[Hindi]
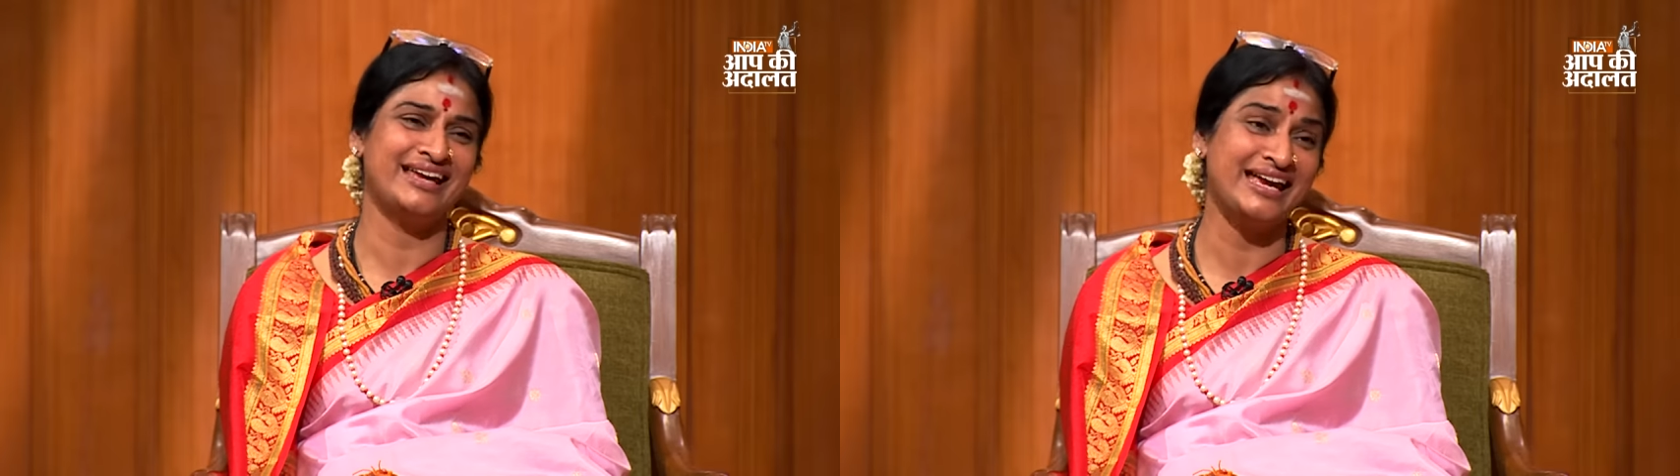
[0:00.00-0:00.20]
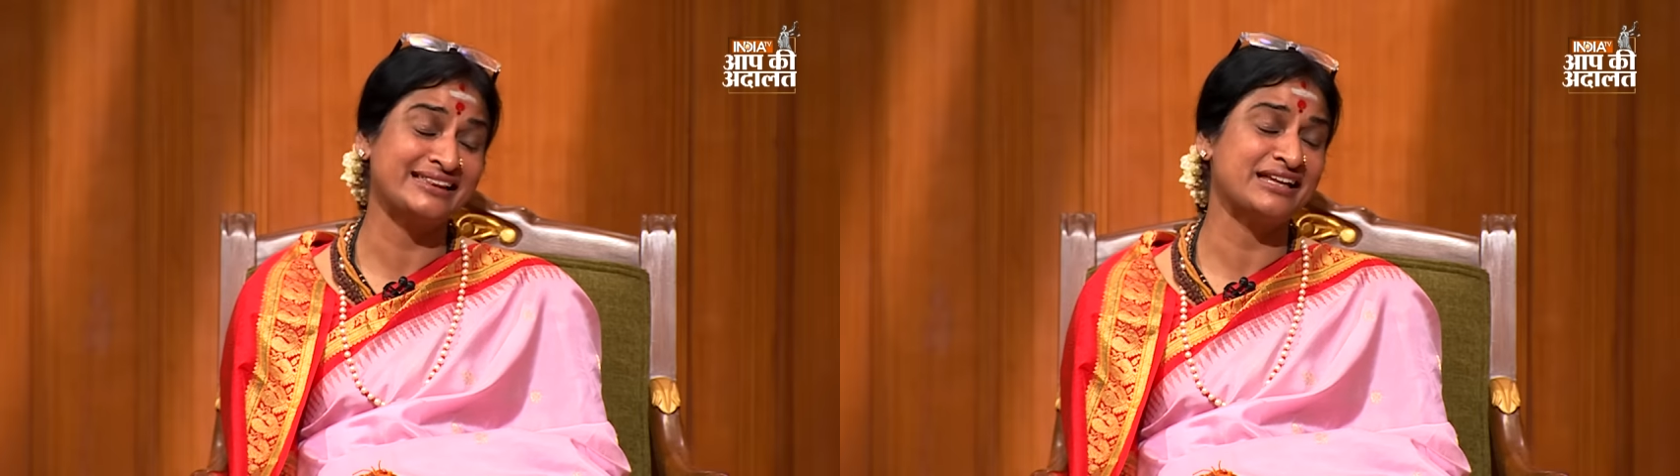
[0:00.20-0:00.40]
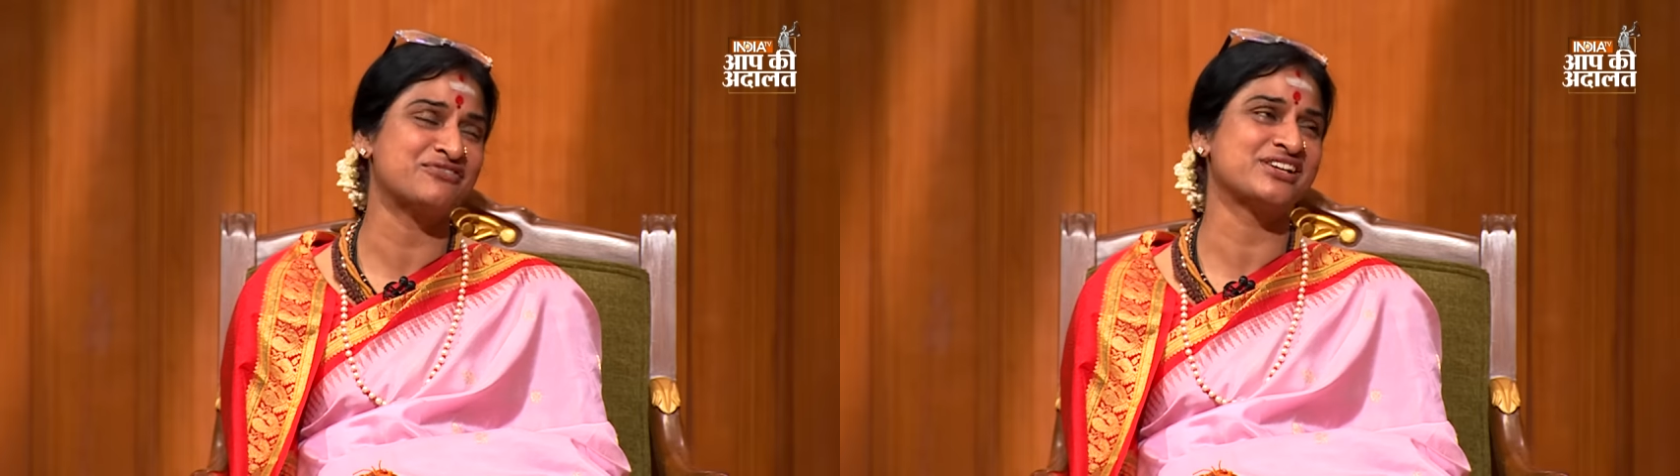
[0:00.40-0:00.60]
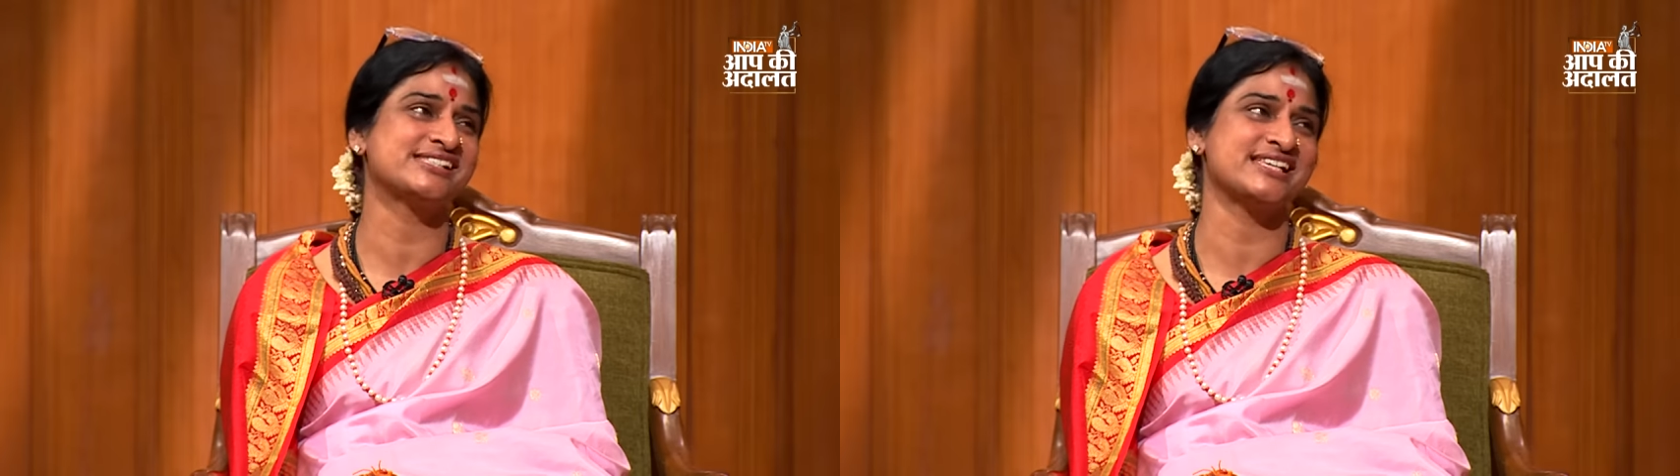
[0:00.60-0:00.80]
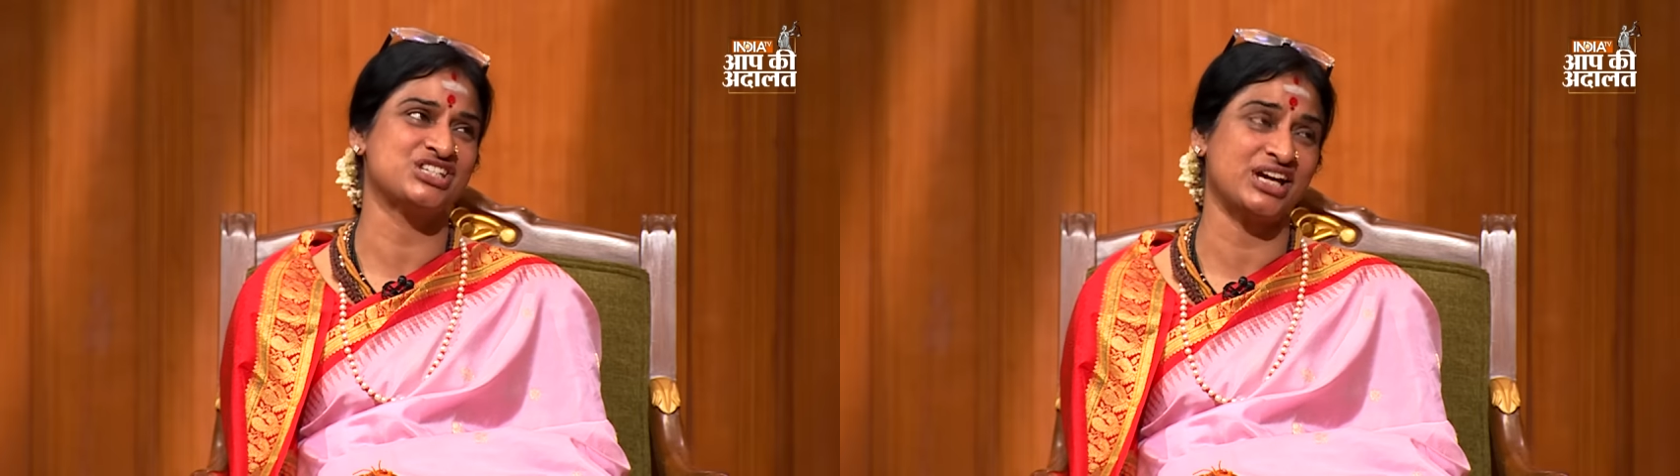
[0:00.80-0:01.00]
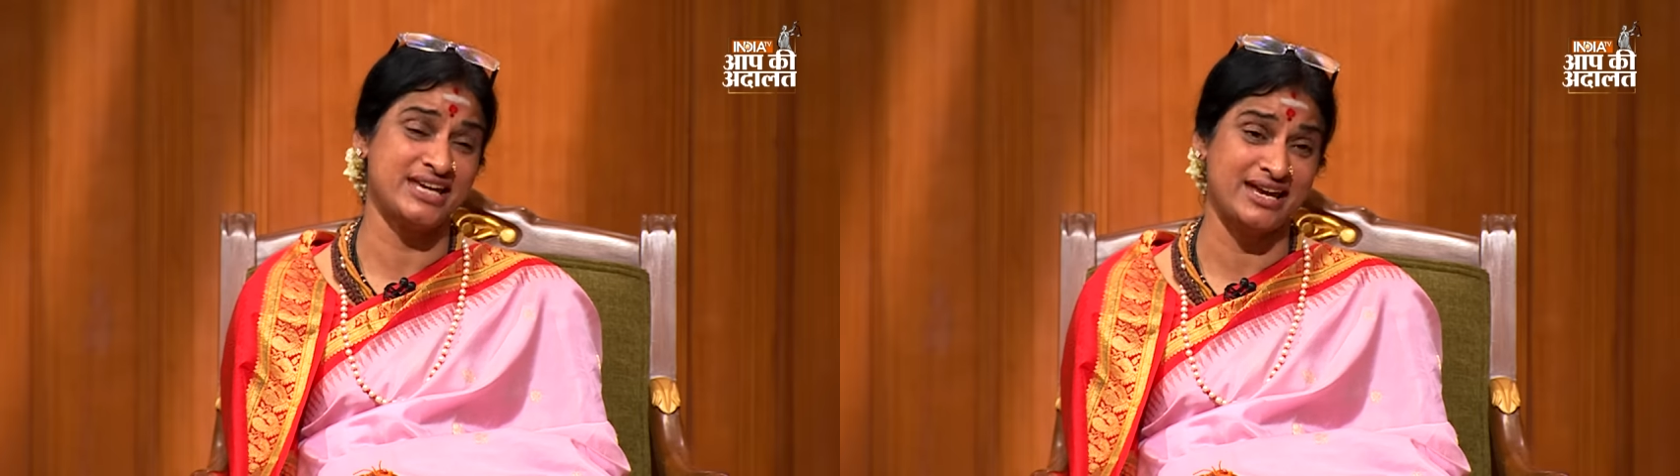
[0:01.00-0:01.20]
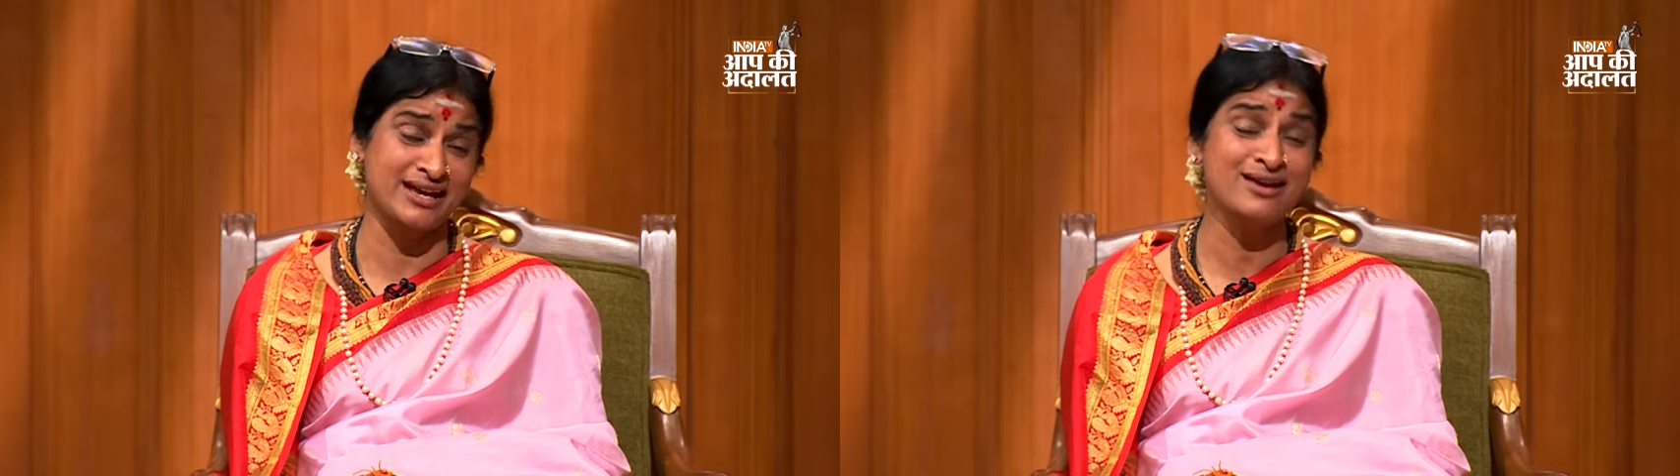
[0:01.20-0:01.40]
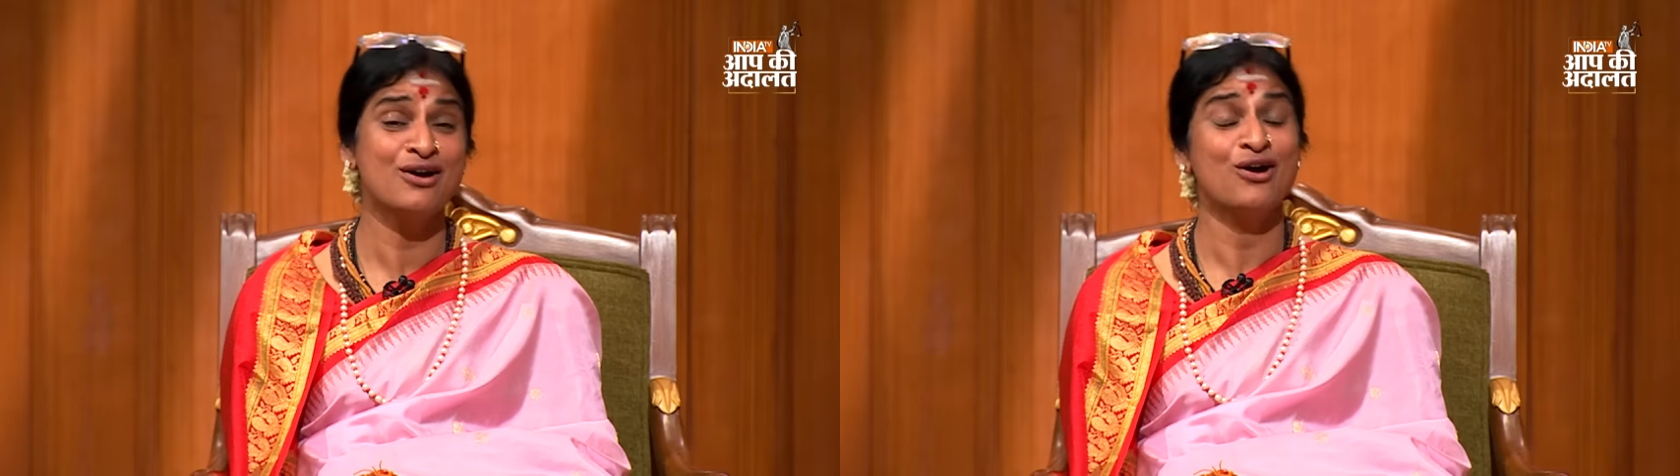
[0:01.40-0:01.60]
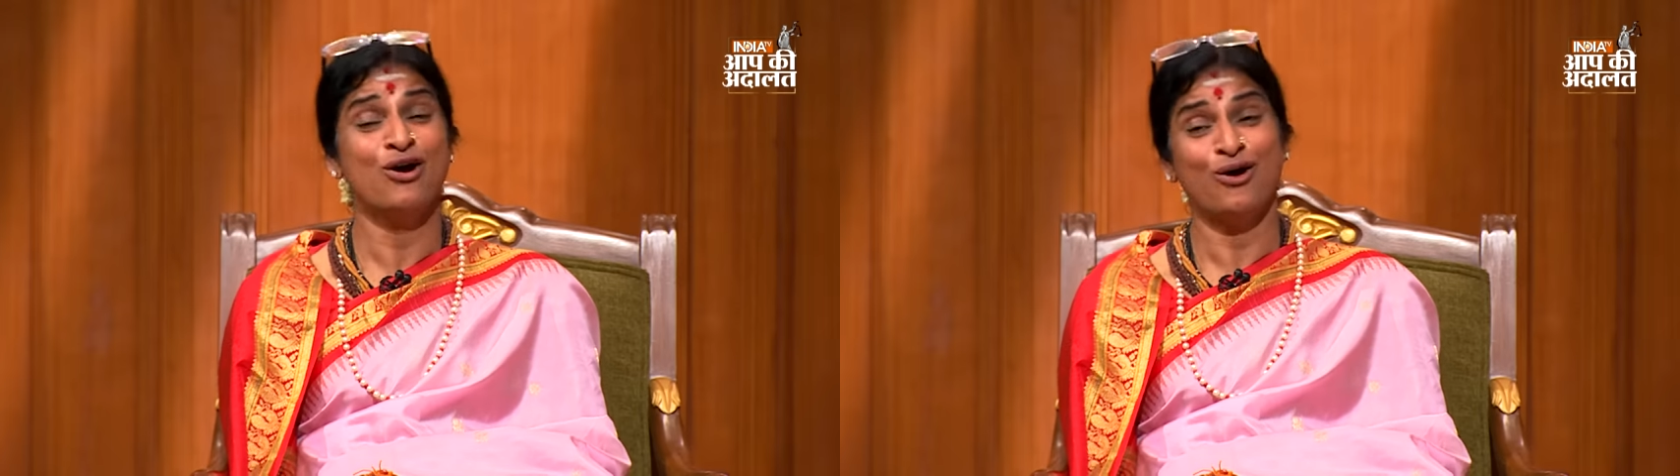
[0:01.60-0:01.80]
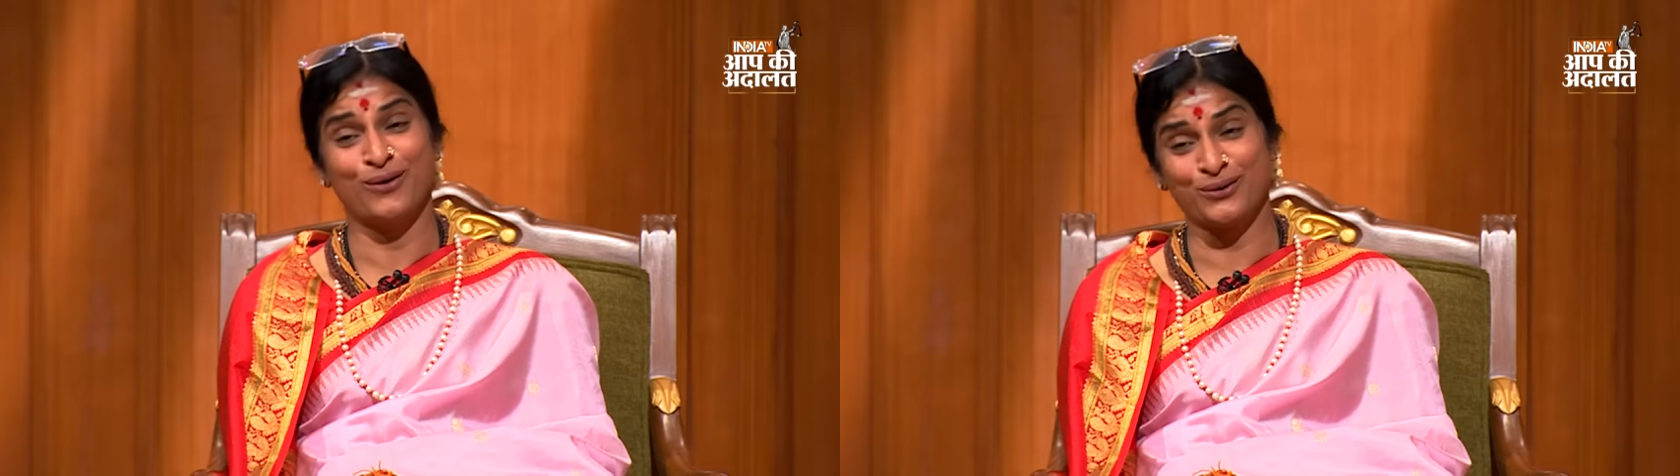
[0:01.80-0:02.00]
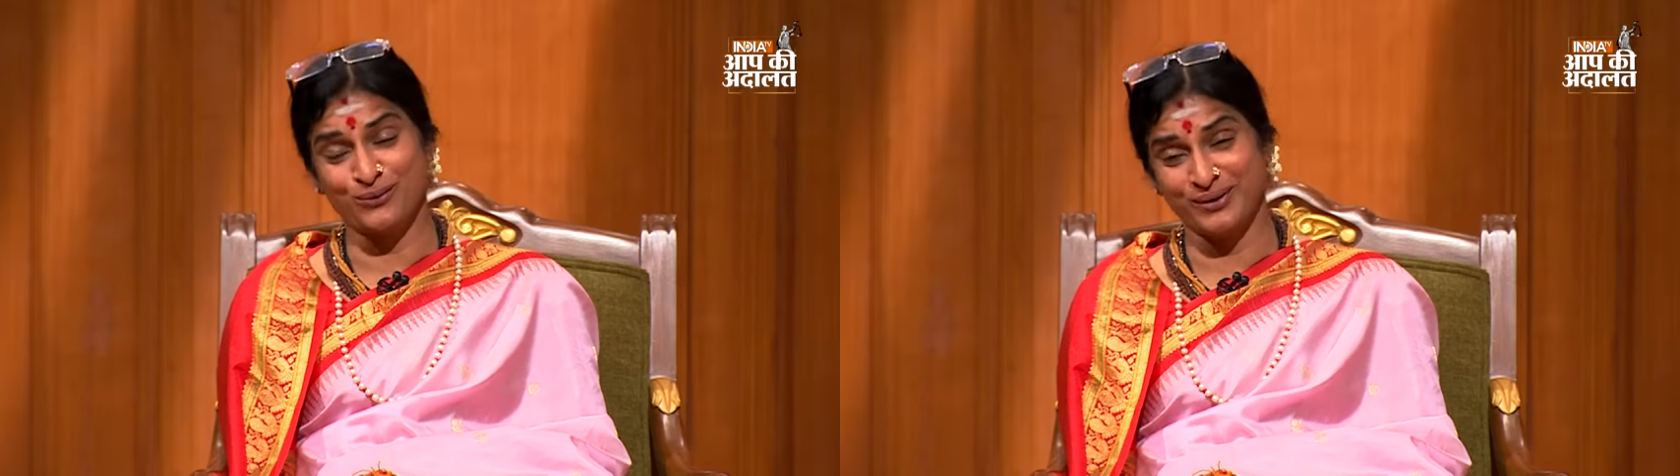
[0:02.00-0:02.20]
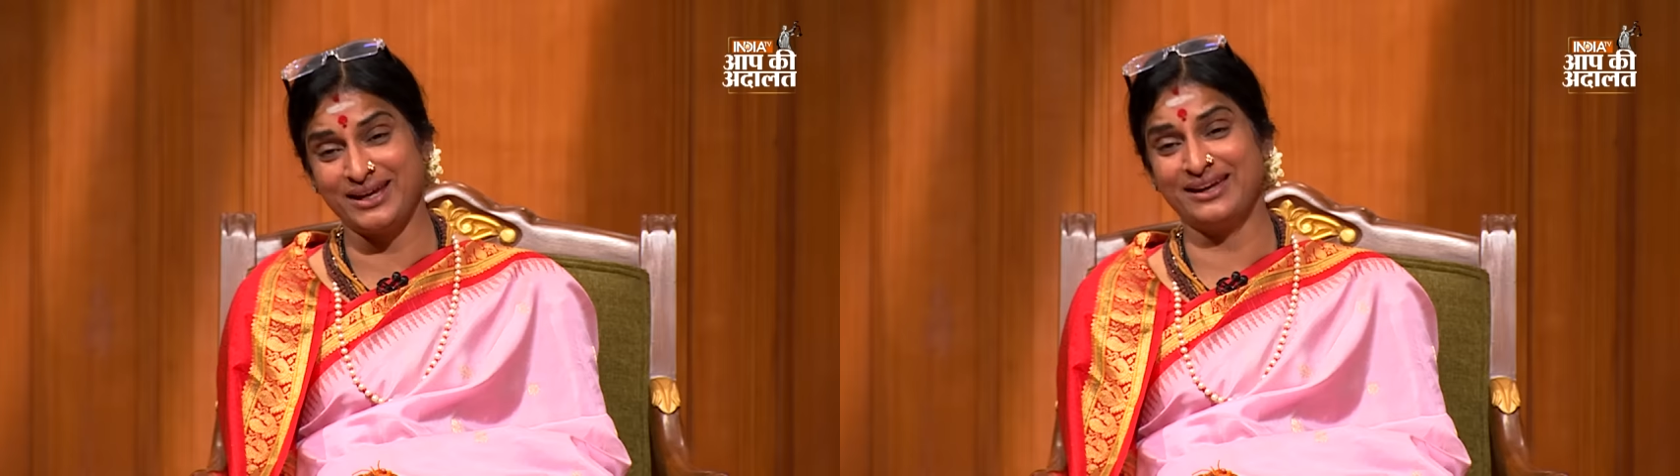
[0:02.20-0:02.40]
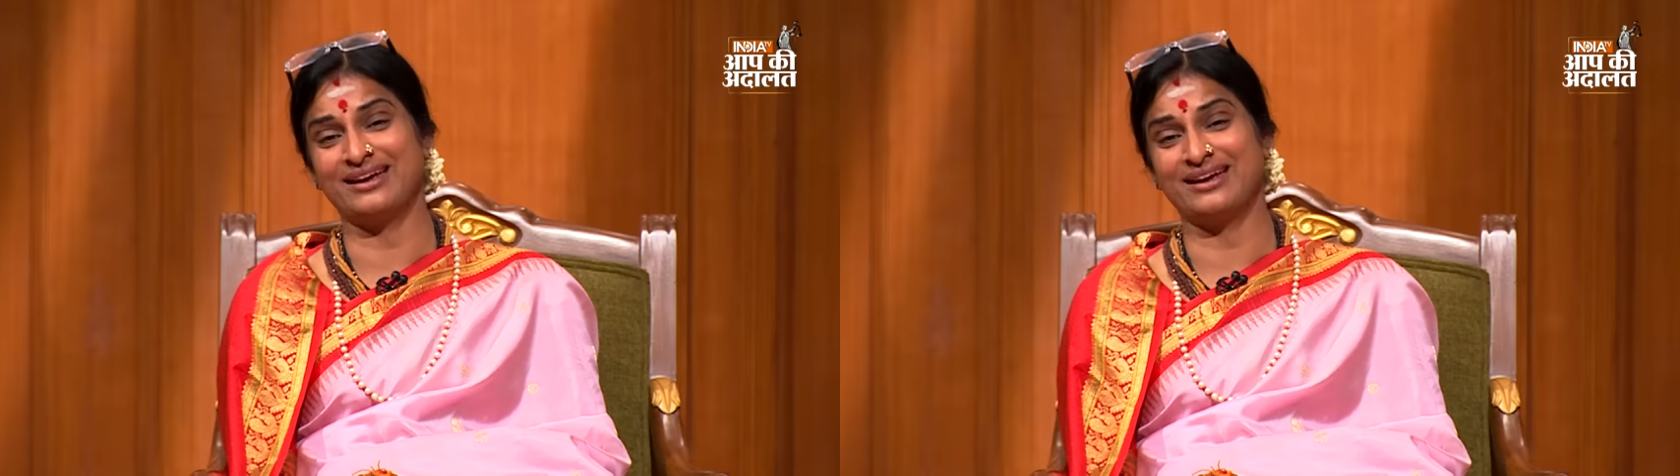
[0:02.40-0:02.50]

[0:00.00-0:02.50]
एक तरफ की सच्चाई है और कोई